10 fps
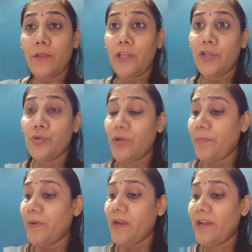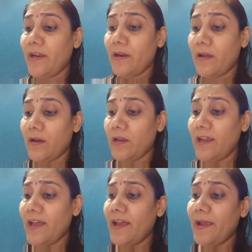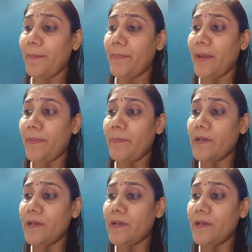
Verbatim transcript: ईशू ने अपना डिनर कर लिया है मैं भी